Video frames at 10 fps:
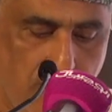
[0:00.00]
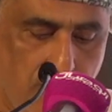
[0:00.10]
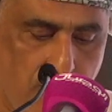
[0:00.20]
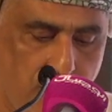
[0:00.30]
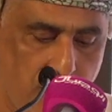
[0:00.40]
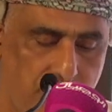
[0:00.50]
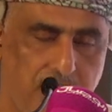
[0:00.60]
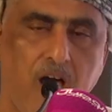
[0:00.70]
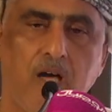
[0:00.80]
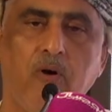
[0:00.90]
في
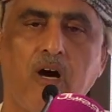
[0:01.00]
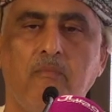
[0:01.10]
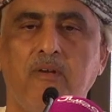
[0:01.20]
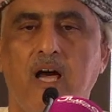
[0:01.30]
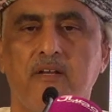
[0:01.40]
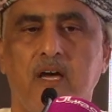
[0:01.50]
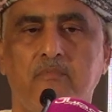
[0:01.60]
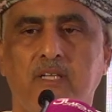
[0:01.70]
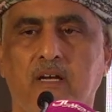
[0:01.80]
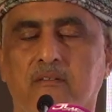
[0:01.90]
البداية وقبل أن
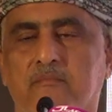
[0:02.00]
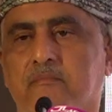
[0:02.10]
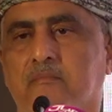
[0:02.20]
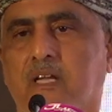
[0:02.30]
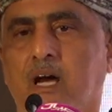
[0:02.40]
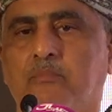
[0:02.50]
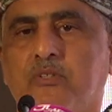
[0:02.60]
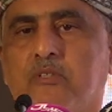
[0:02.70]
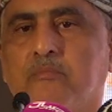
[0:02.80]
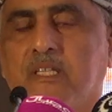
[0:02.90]
أبدأ لابد من